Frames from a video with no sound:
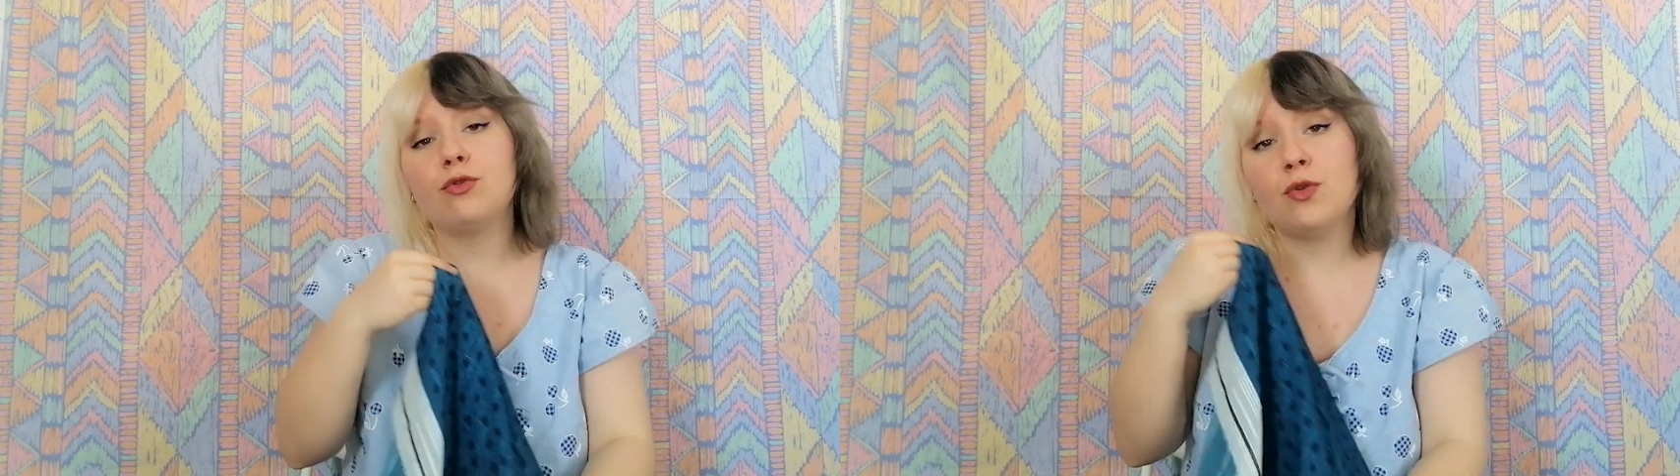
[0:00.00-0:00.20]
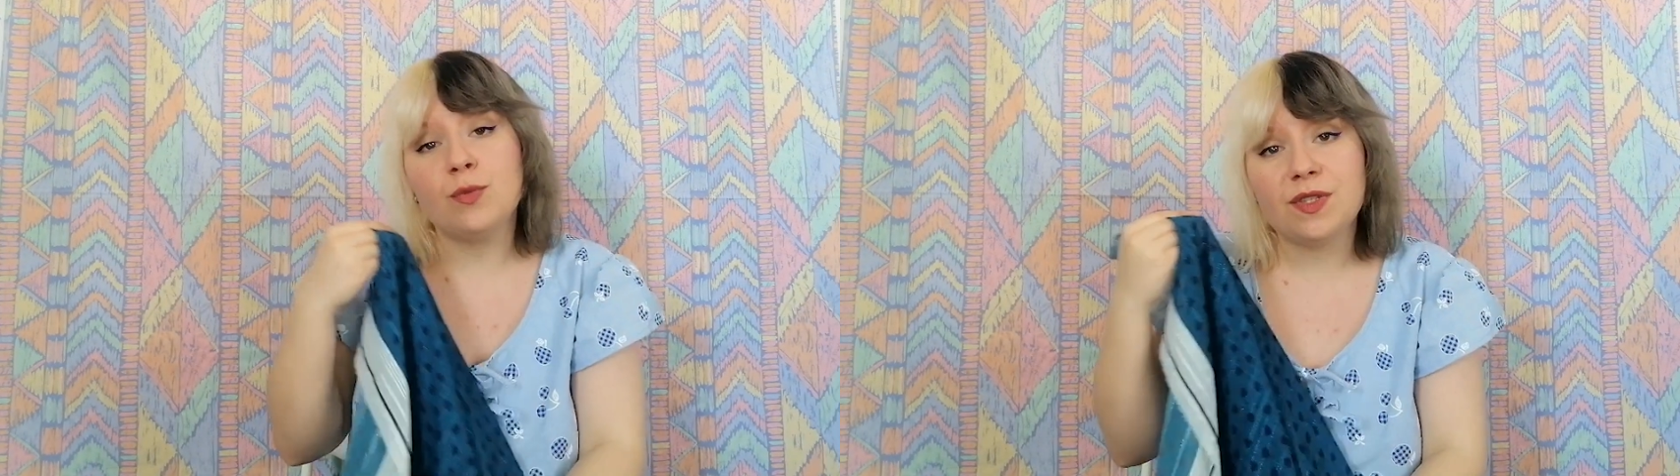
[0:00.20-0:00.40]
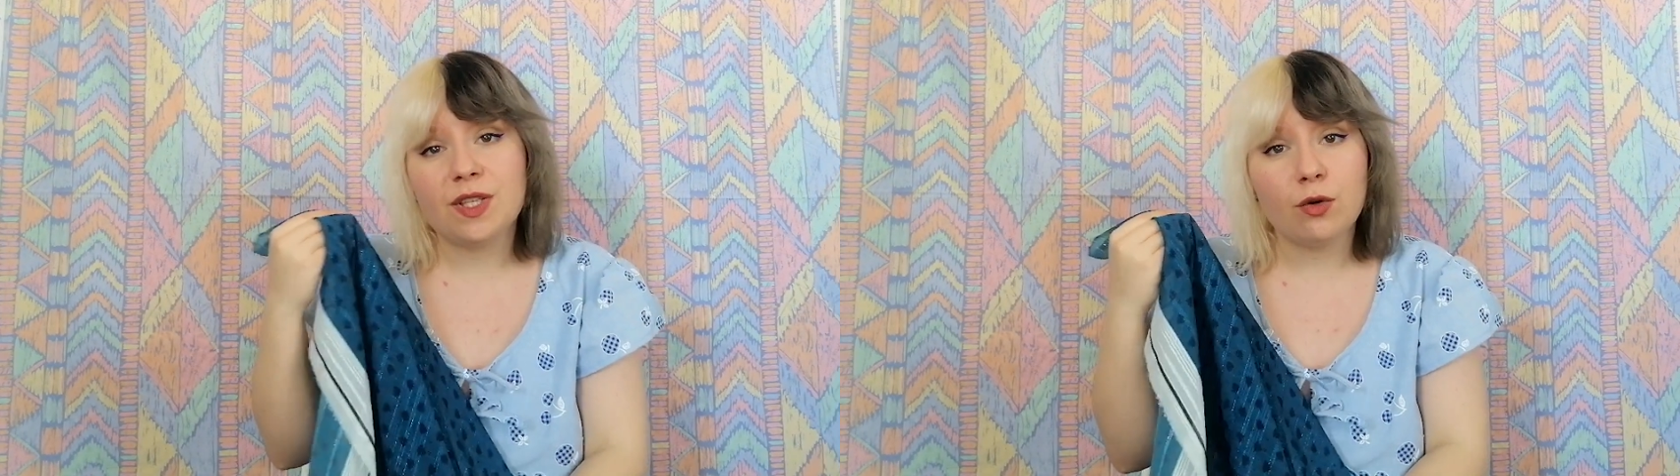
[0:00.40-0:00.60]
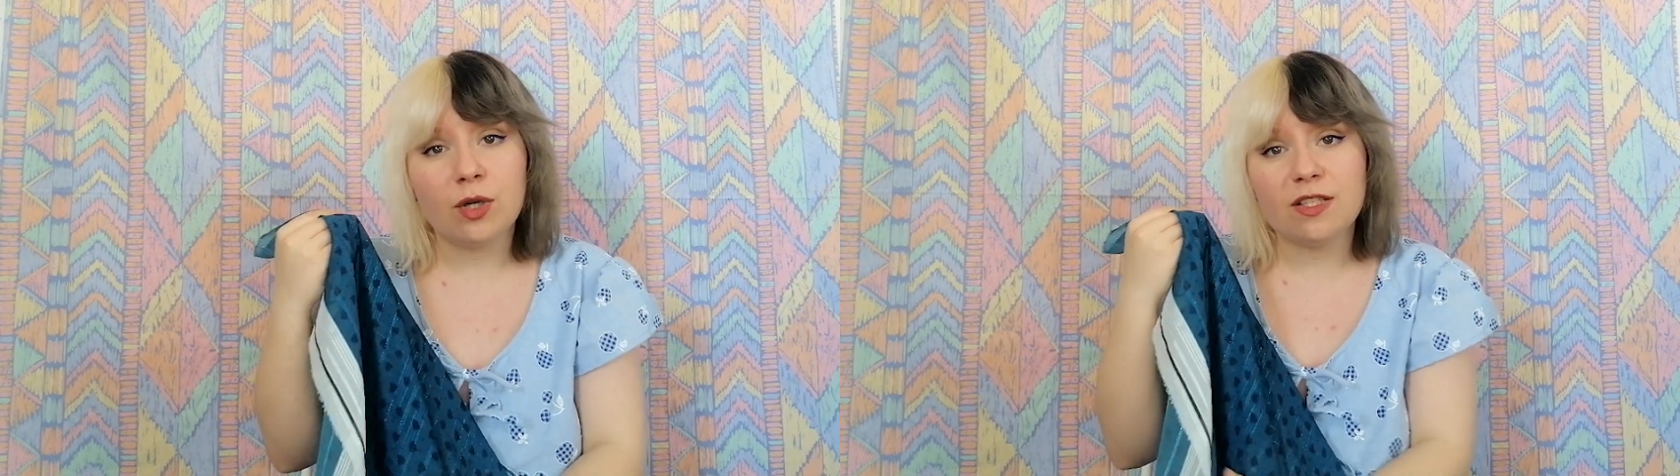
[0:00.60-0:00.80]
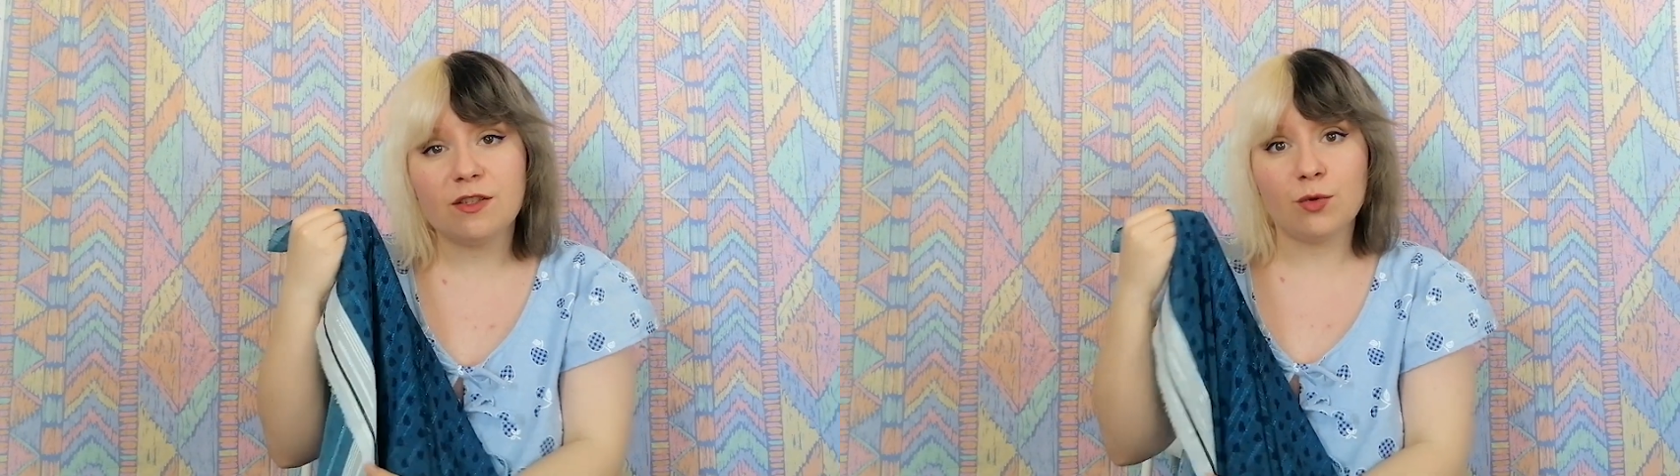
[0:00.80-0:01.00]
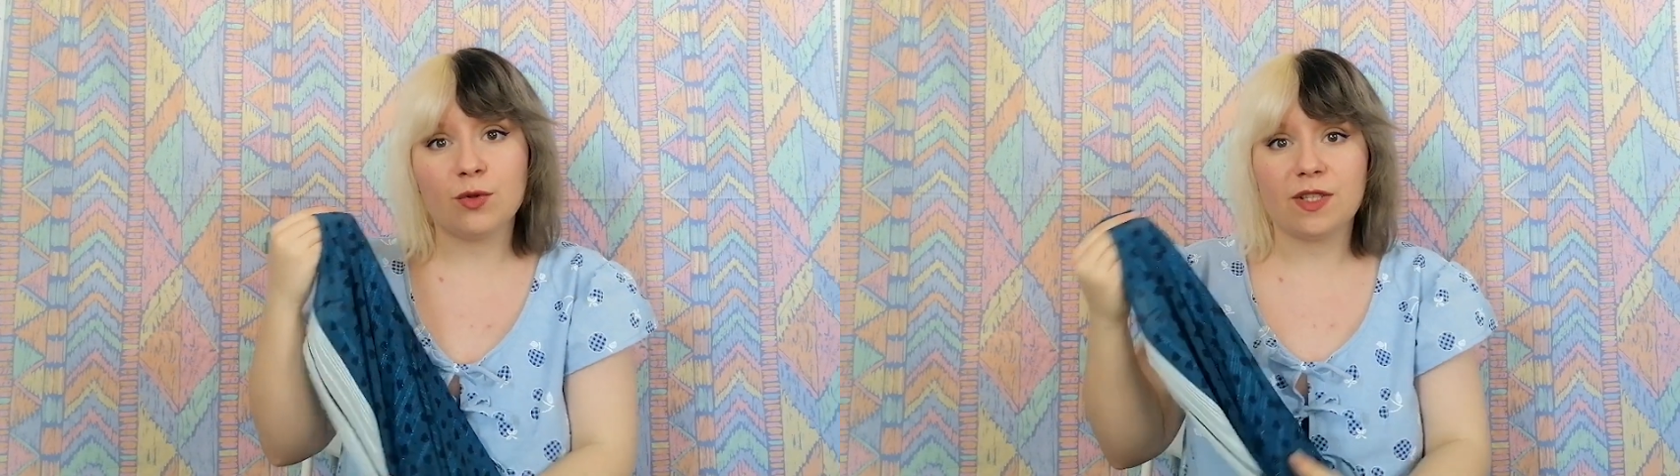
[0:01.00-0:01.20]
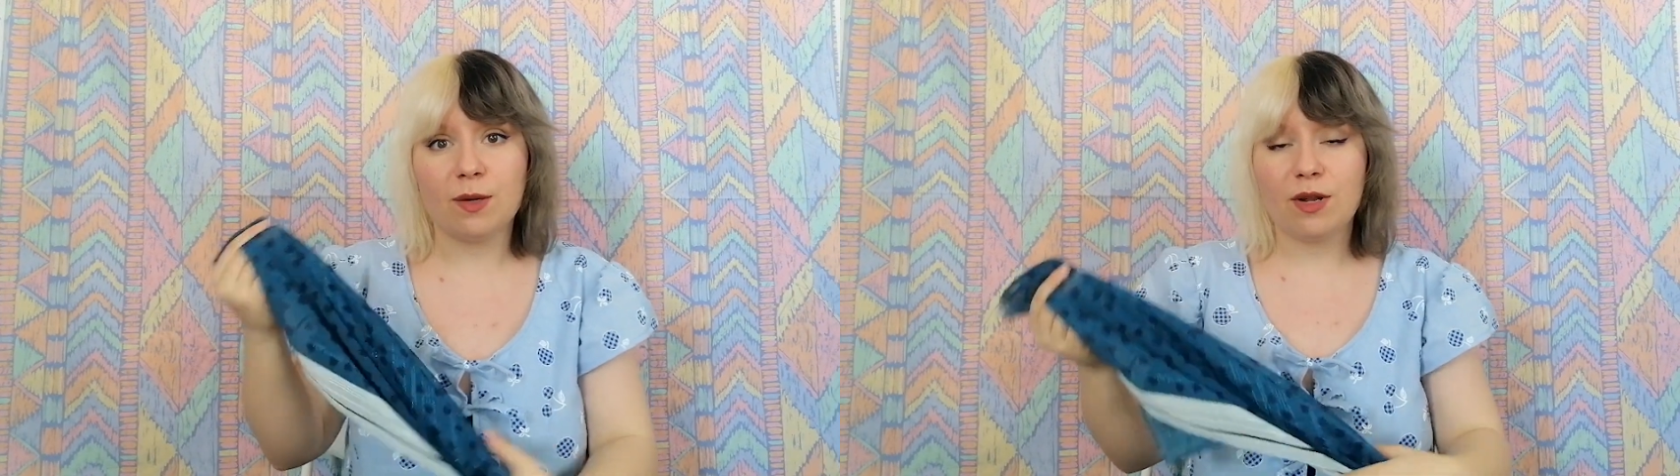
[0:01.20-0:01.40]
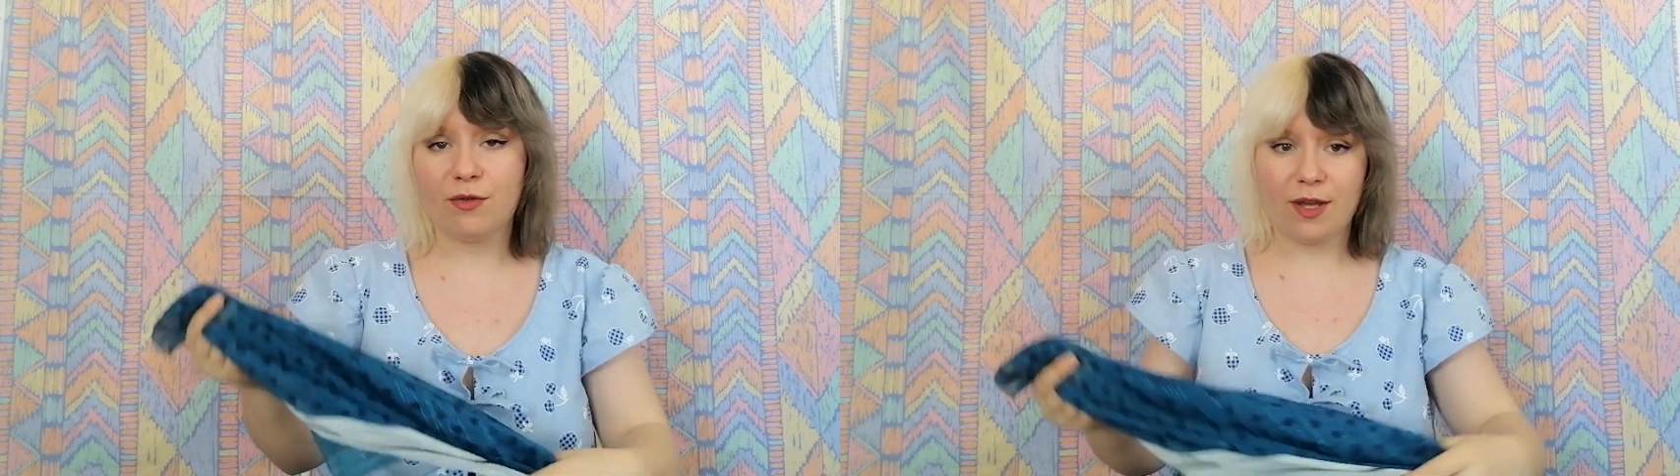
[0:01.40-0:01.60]
chemisier relativement
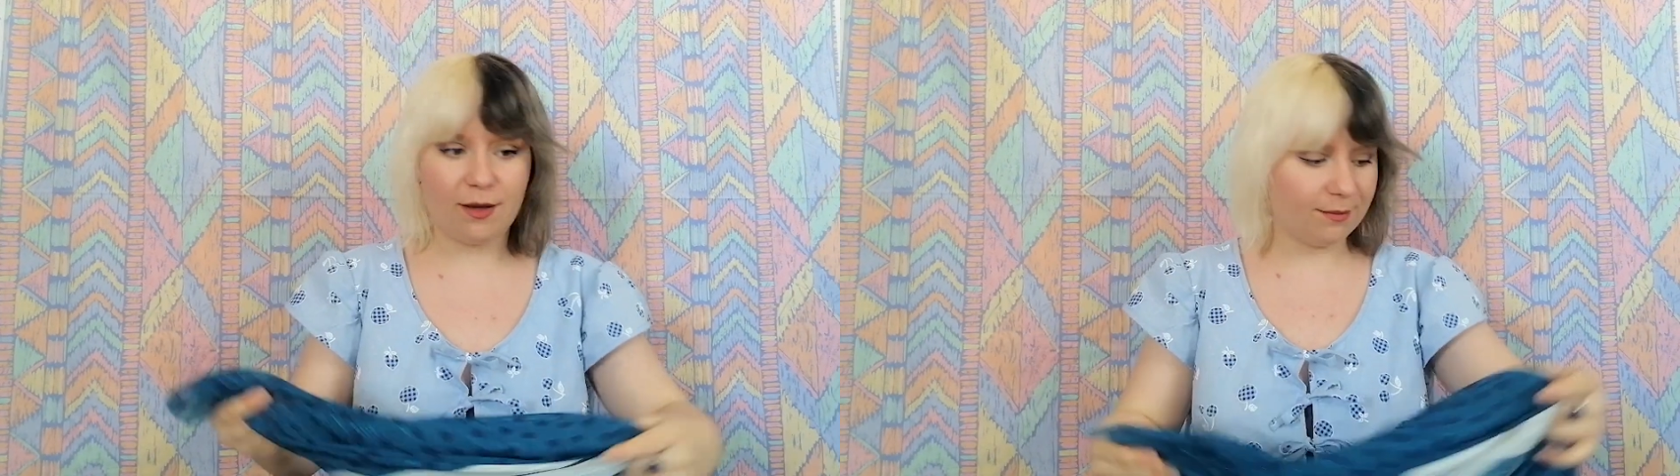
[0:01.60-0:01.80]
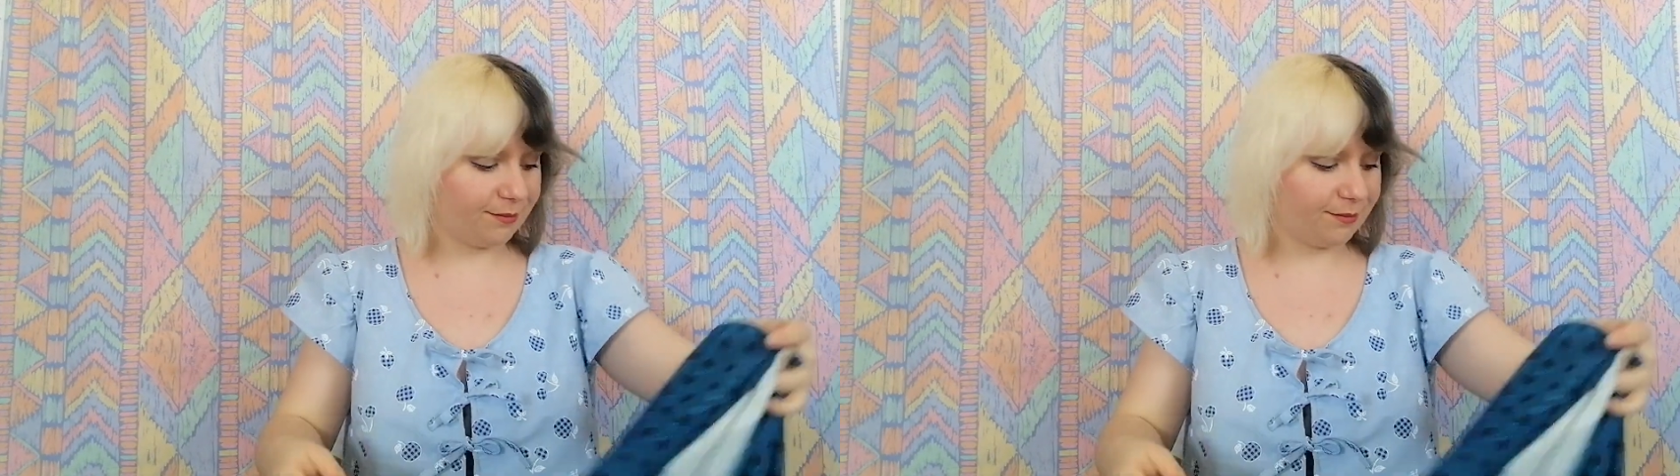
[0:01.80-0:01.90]
simple à faire.